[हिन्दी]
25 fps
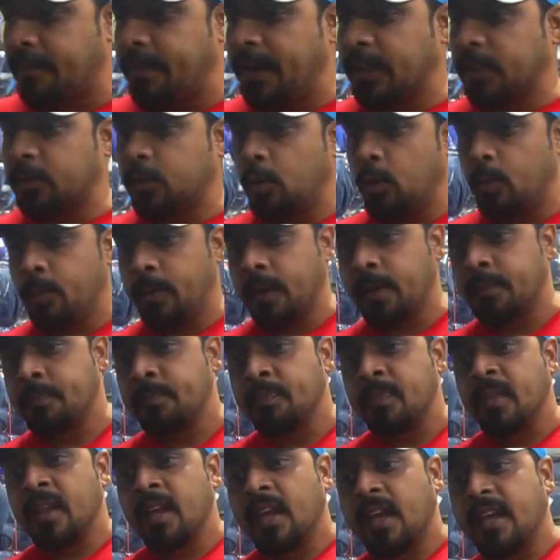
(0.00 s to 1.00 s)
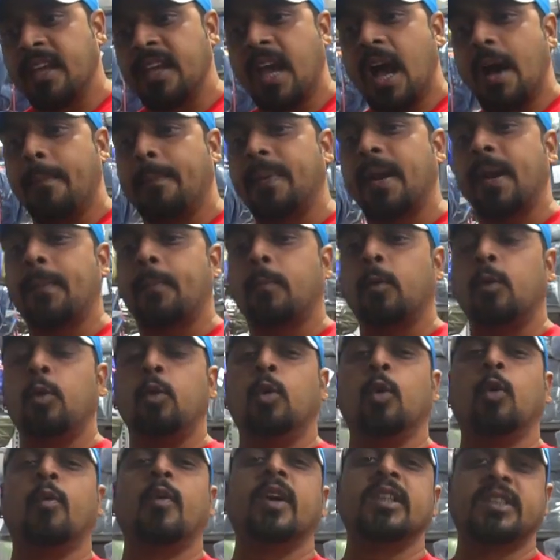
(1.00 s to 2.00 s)
अगर बात करूँ मैं कि यहाँ पर आपको
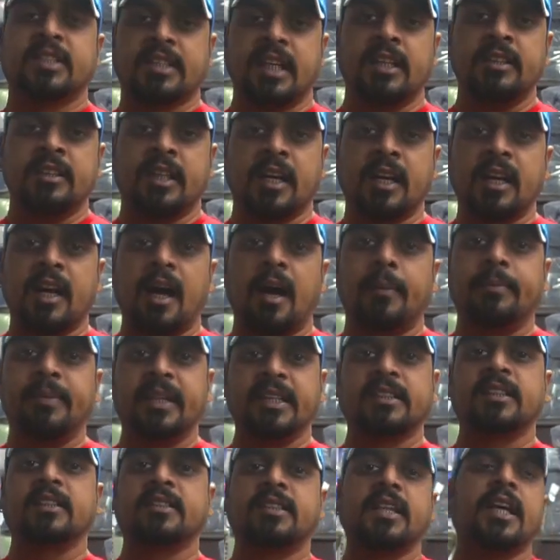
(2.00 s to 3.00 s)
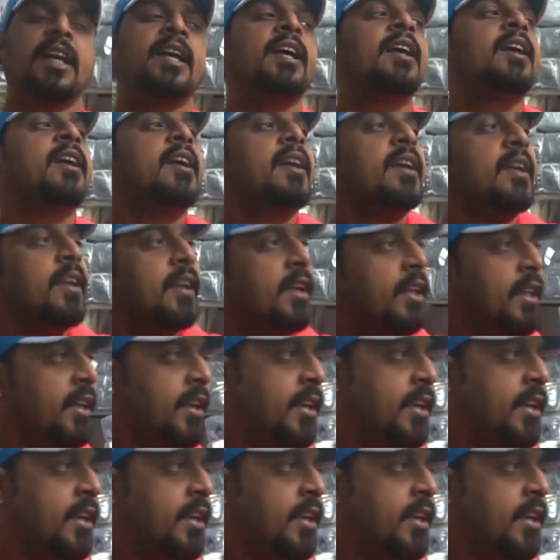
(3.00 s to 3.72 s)
लोवर्स के अंदर आप देख सकते हैं ये